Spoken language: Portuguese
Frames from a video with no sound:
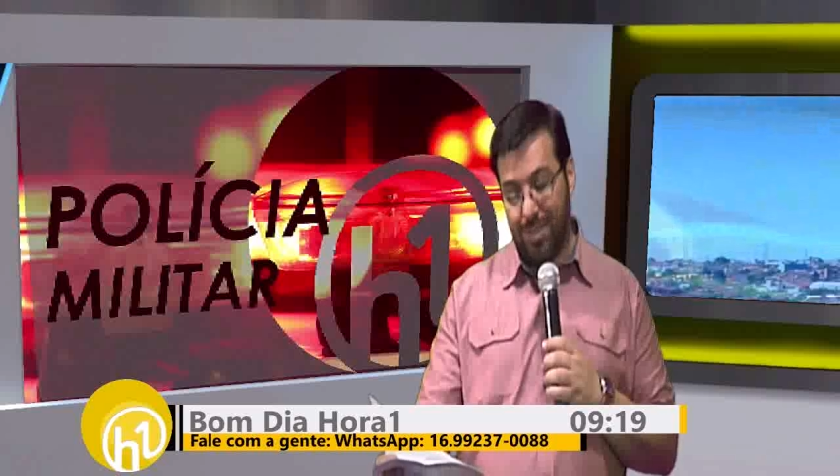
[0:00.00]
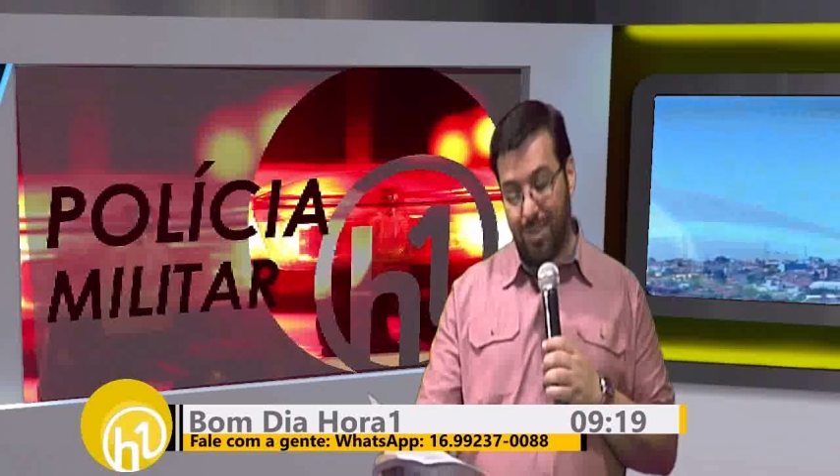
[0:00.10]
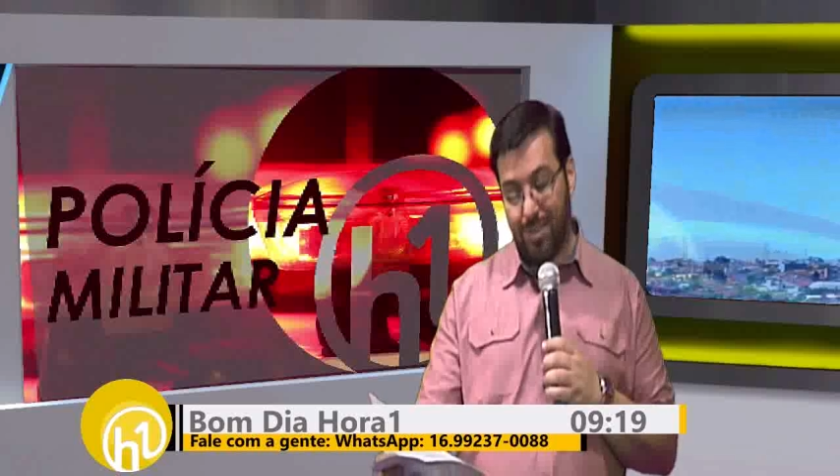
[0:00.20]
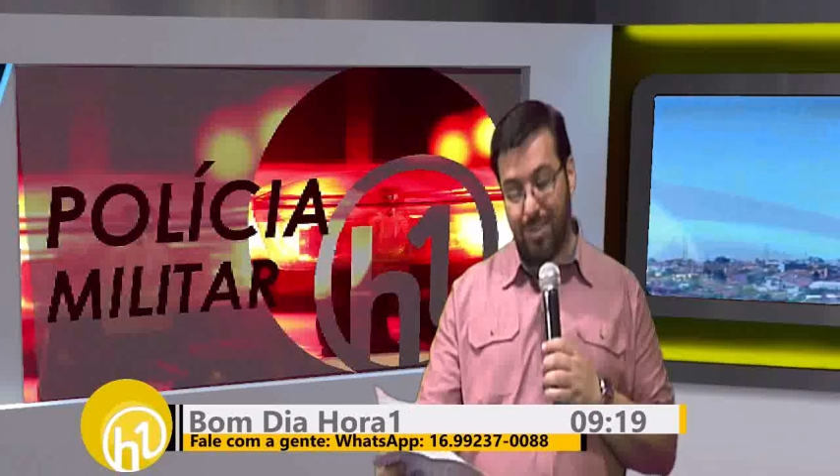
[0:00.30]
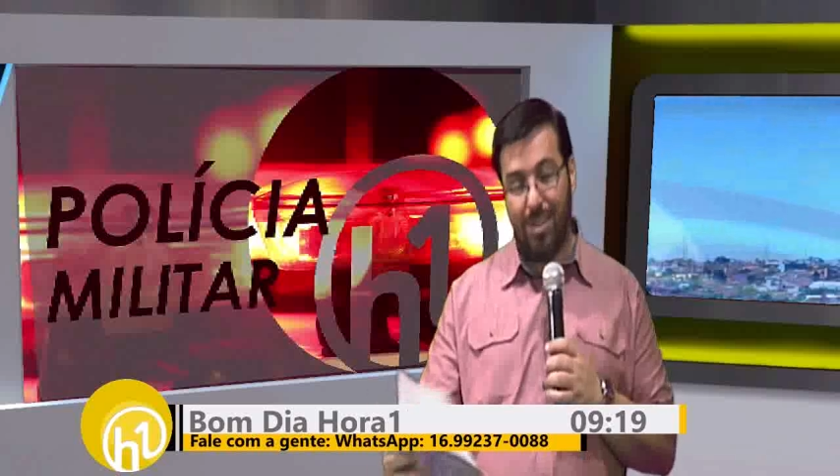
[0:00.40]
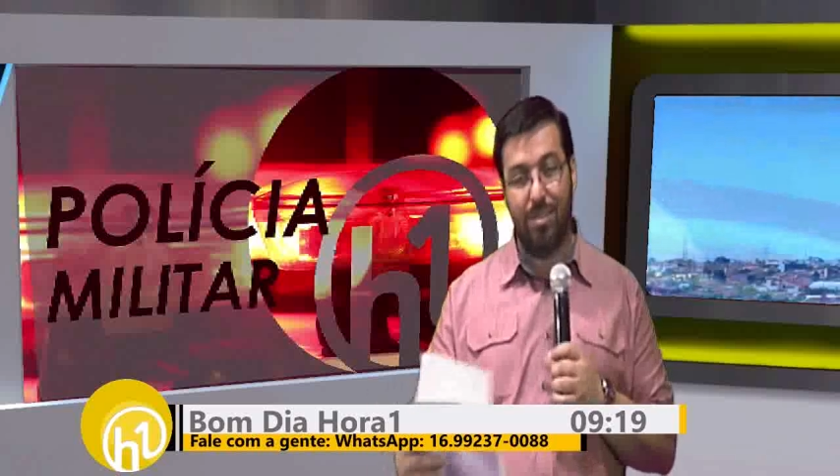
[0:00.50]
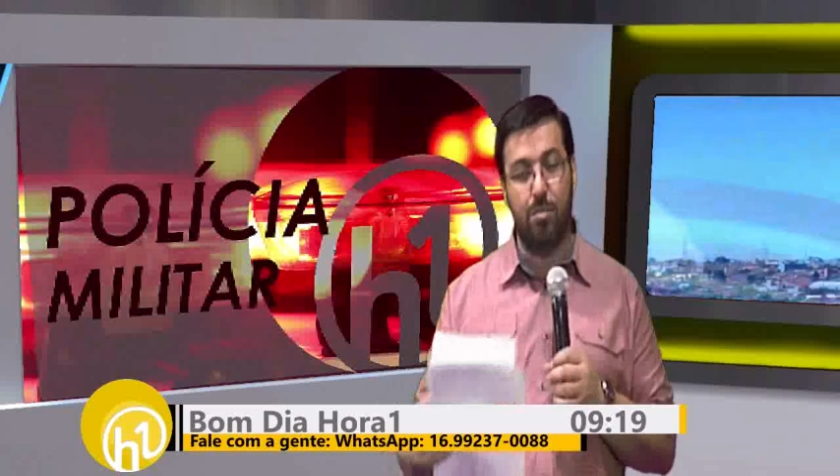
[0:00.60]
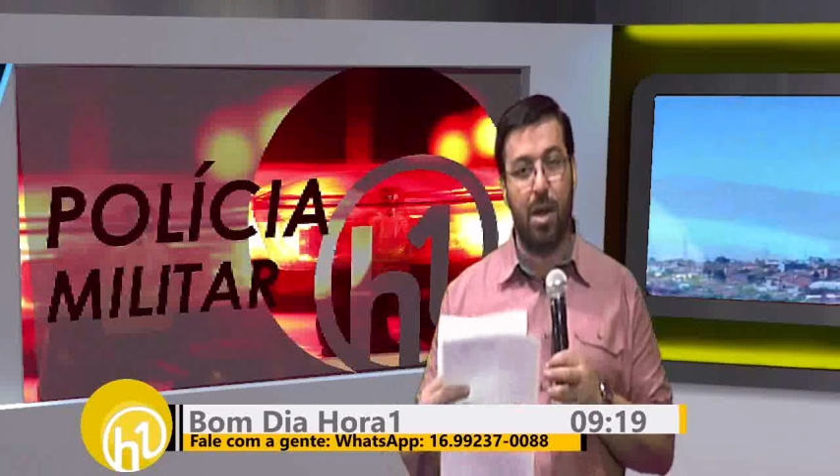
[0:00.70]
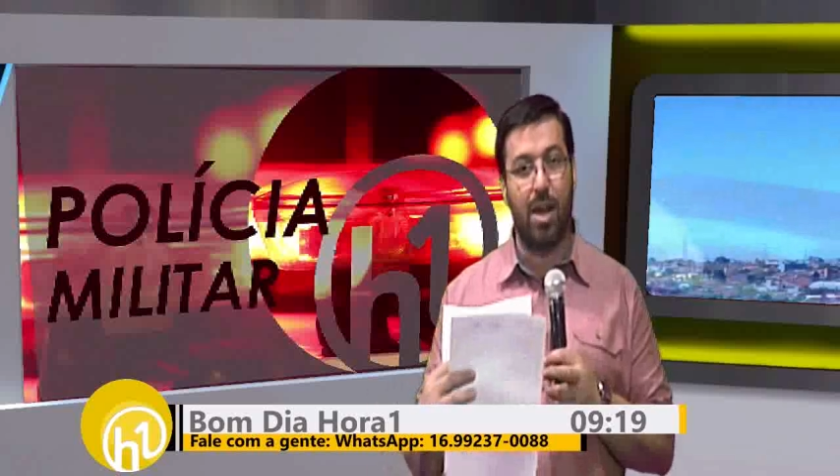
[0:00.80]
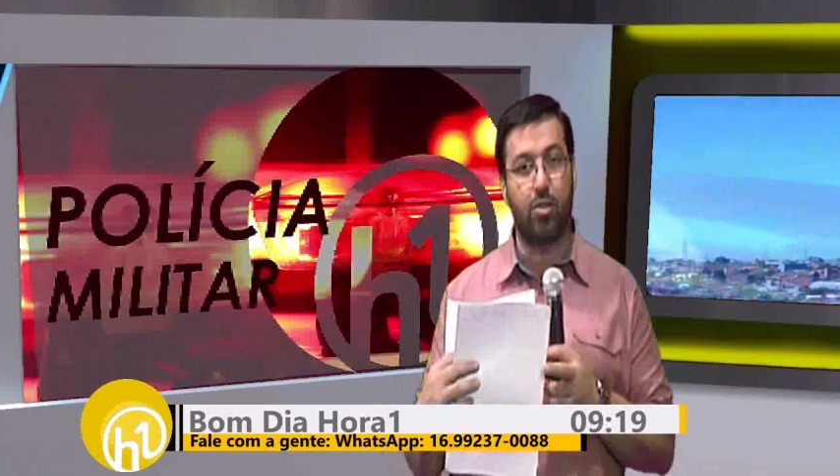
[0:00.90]
16
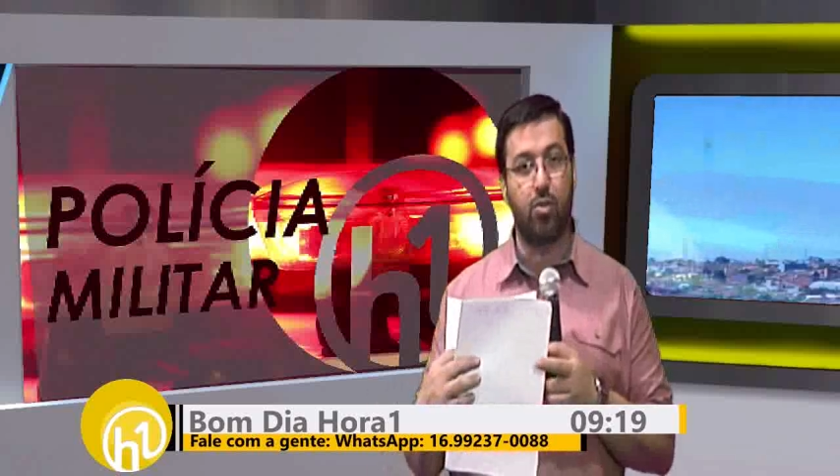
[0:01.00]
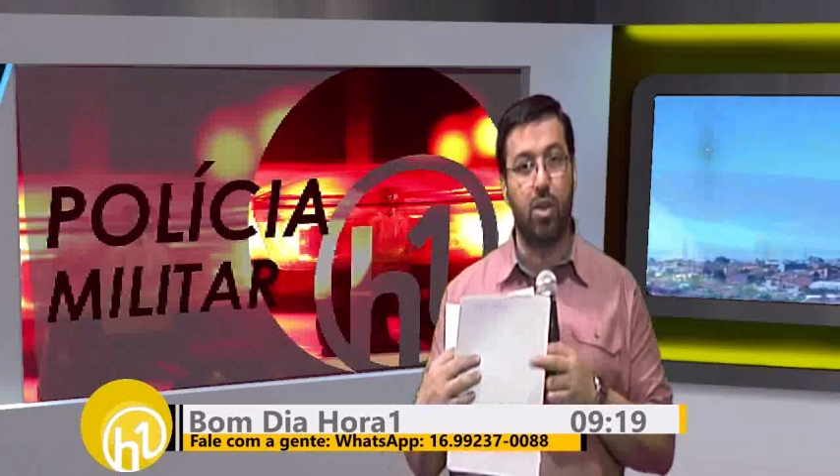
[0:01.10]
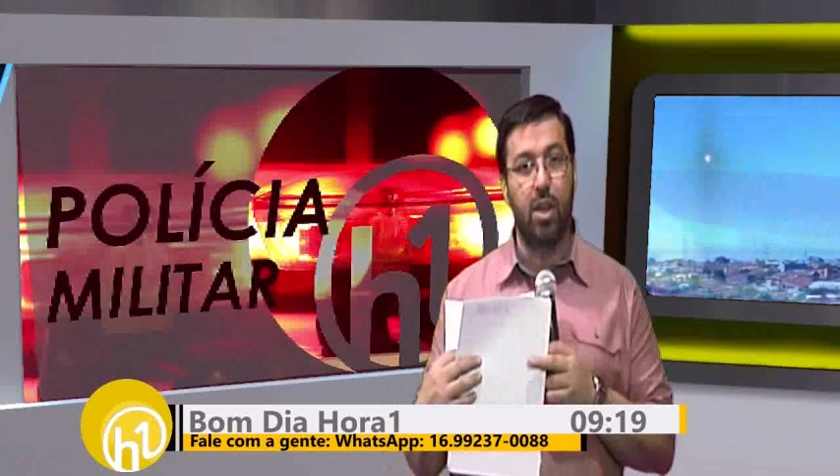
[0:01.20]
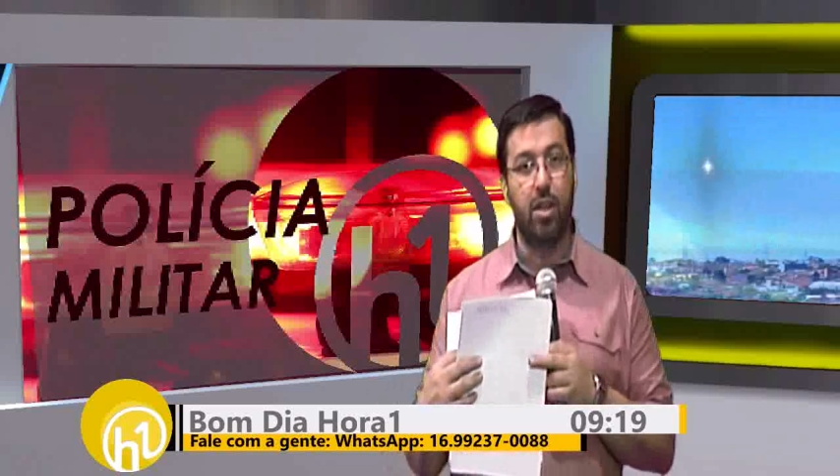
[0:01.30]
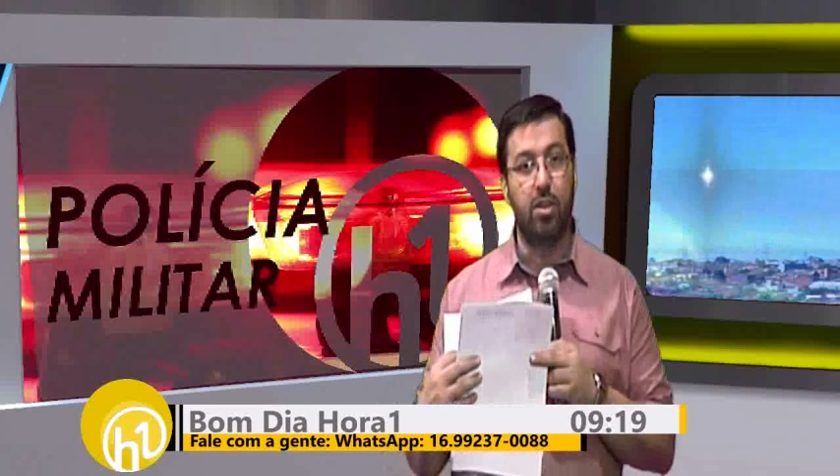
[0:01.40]
de março